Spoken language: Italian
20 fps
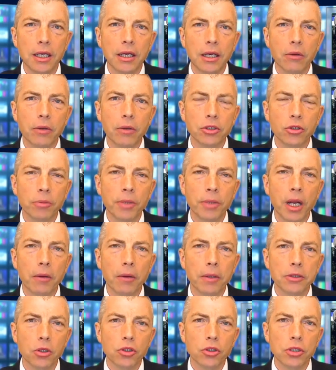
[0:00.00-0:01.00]

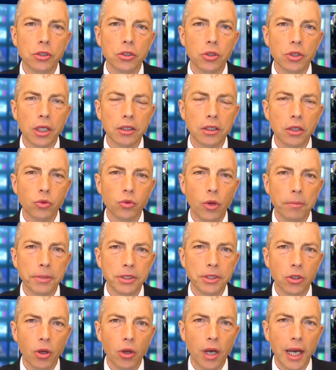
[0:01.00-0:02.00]
4.482
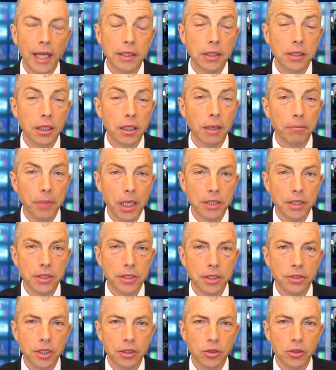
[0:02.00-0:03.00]
pistole elettriche,
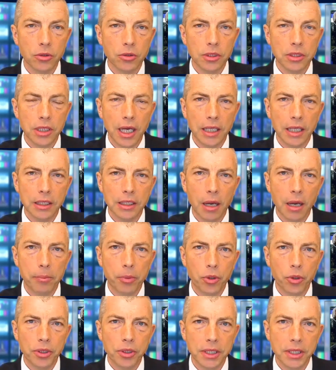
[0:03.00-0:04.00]
1.600 destinate alla
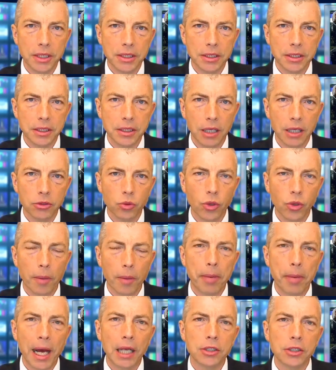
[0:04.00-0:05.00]
Polizia di Stato, un
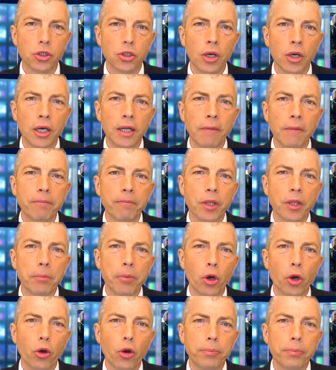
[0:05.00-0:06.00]
appalto da
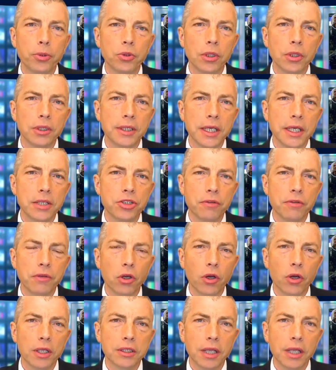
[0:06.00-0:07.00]
poco più di
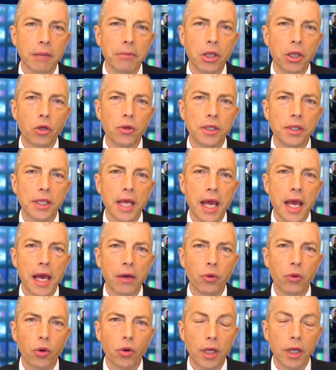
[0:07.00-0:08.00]
10,3 milioni di
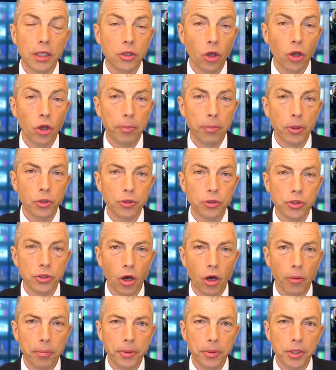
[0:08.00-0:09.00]
euro che dopo lo
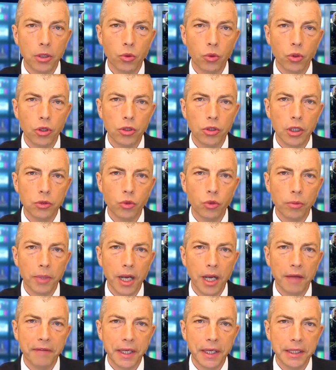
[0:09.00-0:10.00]
stop di luglio del
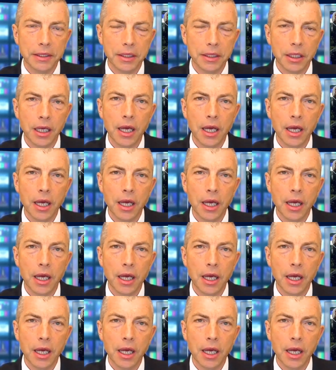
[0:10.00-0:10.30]
2020